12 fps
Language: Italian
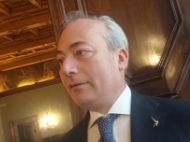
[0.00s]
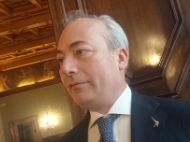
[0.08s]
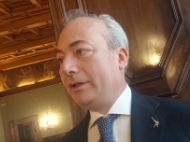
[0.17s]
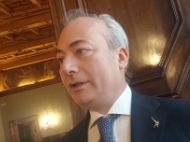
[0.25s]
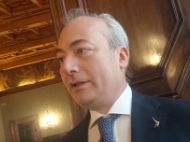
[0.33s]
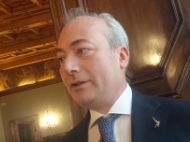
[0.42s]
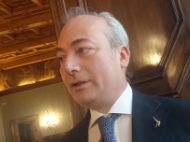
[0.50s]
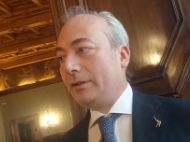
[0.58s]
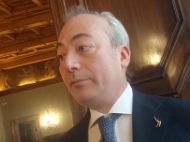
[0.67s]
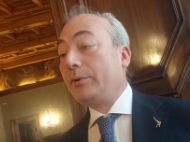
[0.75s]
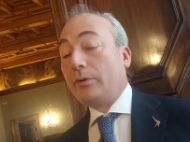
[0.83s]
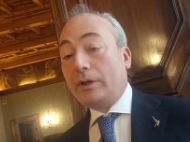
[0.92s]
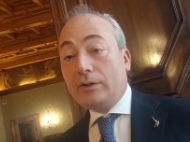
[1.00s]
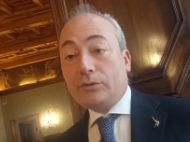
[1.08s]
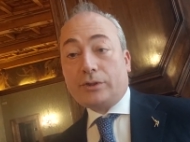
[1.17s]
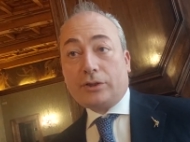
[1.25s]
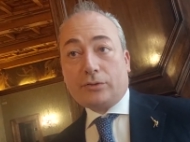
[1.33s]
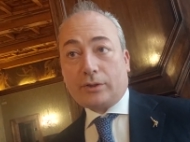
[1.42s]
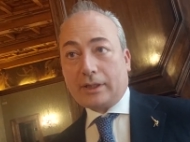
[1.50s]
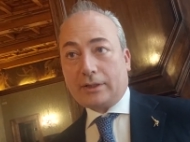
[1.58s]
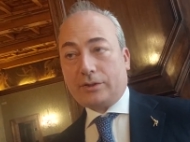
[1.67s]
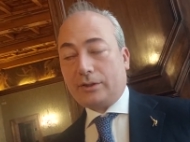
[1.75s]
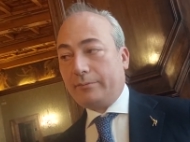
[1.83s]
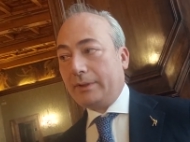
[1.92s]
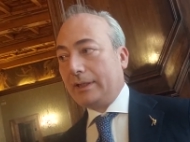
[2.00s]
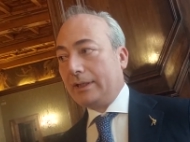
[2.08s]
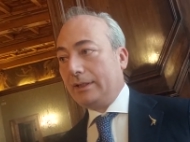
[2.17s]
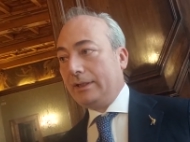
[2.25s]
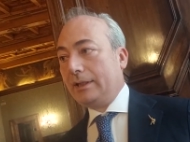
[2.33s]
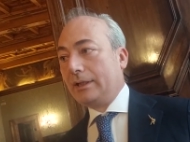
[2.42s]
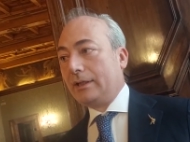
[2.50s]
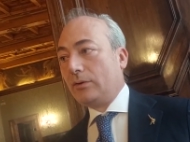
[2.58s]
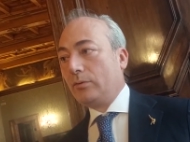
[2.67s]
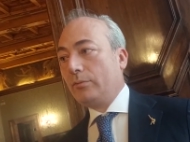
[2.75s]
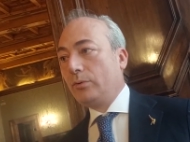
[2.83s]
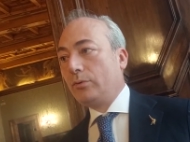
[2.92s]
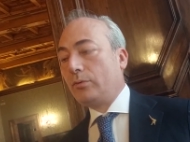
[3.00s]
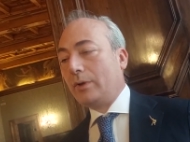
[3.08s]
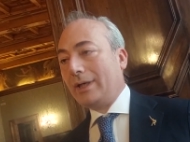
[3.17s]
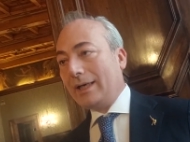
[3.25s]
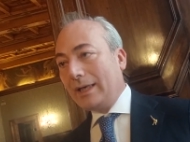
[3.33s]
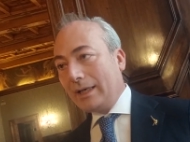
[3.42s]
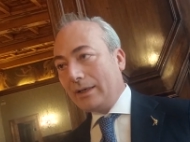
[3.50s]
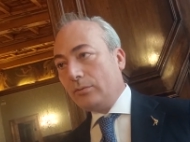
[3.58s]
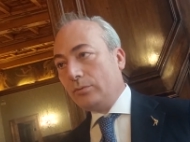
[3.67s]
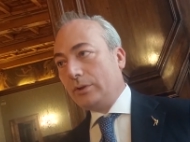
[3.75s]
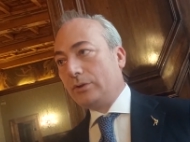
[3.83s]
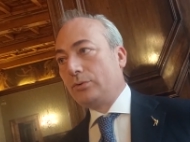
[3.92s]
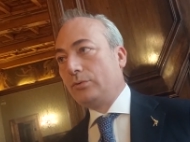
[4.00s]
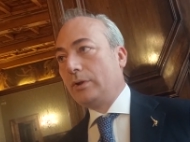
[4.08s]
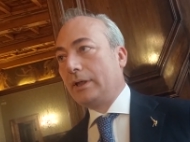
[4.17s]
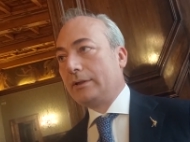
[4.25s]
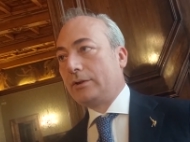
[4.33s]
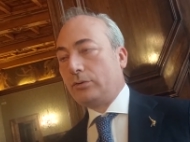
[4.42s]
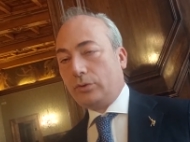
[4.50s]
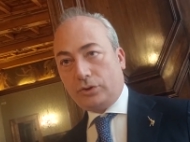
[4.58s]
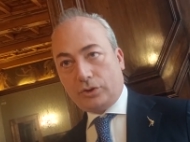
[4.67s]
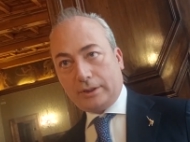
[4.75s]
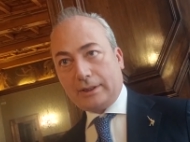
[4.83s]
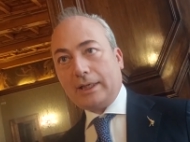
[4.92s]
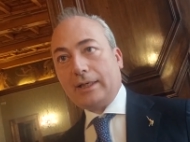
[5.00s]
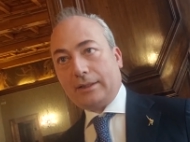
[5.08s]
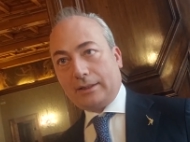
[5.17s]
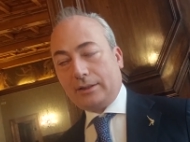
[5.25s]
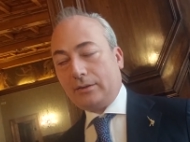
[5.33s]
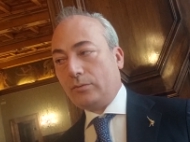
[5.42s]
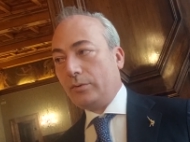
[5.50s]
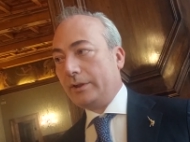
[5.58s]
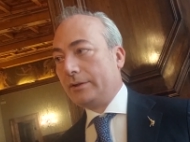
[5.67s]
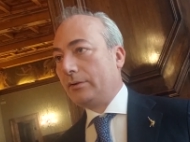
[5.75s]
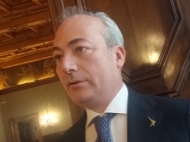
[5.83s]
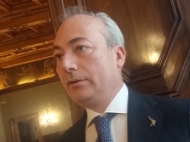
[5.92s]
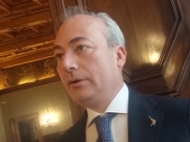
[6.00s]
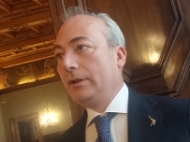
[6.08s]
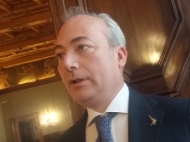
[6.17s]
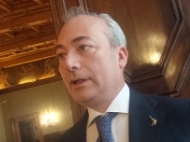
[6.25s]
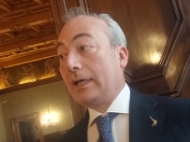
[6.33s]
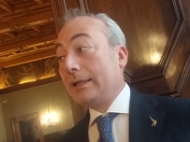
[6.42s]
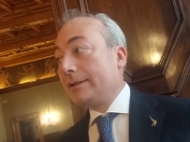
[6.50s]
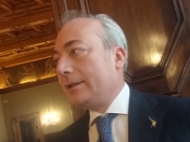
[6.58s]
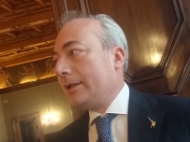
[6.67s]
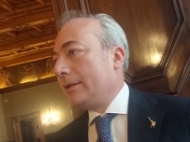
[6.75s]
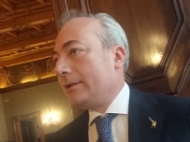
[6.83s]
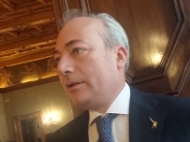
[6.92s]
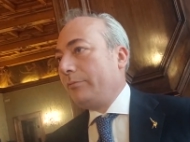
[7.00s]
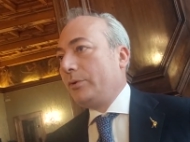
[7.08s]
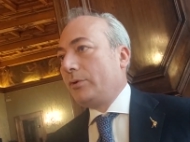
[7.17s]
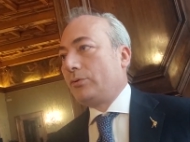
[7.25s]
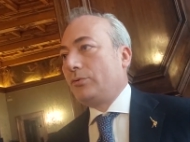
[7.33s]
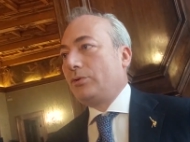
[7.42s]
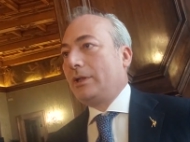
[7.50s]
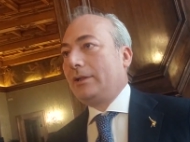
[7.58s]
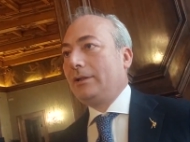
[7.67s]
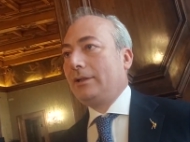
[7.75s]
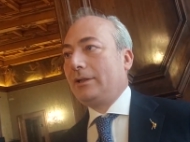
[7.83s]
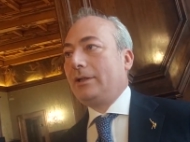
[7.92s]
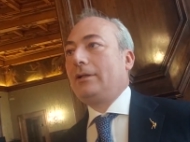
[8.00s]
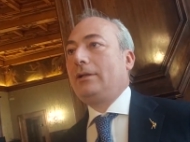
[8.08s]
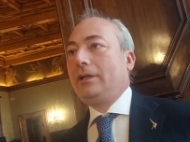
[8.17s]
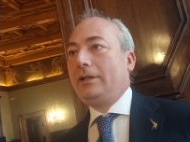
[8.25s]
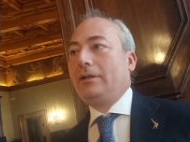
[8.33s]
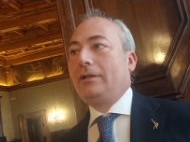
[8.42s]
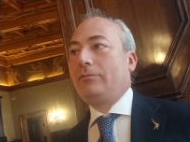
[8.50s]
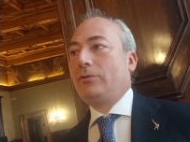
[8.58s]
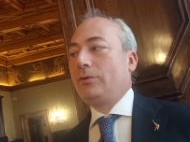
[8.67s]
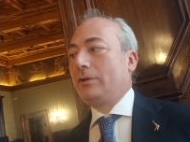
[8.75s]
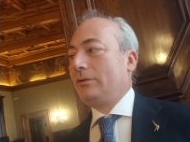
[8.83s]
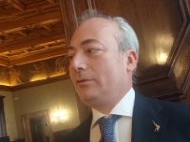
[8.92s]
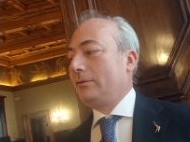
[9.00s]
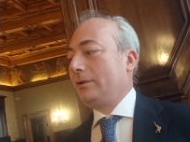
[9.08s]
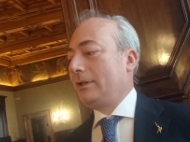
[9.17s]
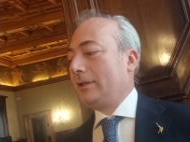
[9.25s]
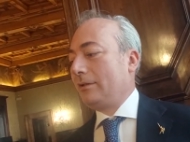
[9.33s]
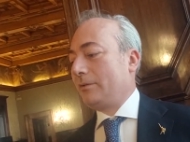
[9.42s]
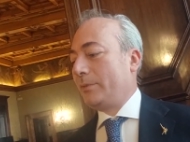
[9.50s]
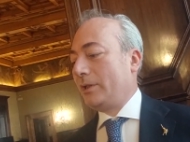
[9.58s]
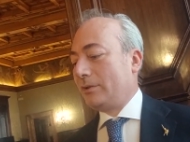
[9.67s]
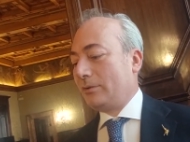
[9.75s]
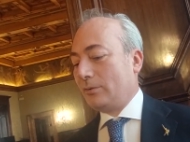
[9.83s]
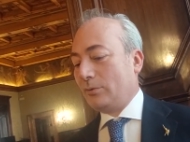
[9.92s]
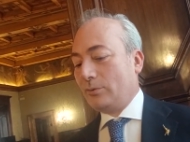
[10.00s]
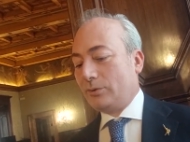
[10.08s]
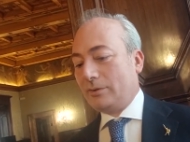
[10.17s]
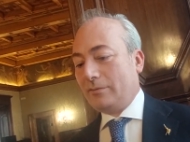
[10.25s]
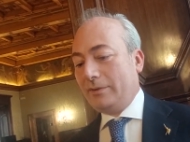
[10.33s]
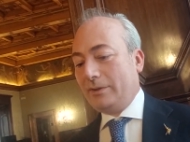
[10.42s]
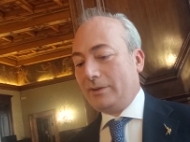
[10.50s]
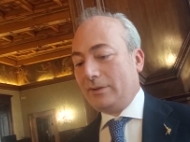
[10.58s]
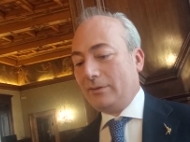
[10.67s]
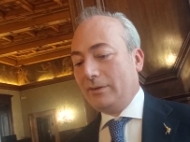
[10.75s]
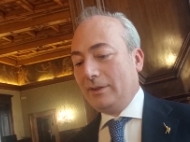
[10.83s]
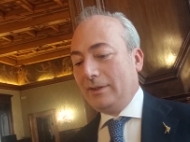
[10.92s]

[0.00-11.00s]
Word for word: vedi ad esempio lo stesso carcere Beccaria che comunque ha una sua storicità anche in questo, grazie ad esempio a soggetti che lì lavorano e che prestano il loro servizio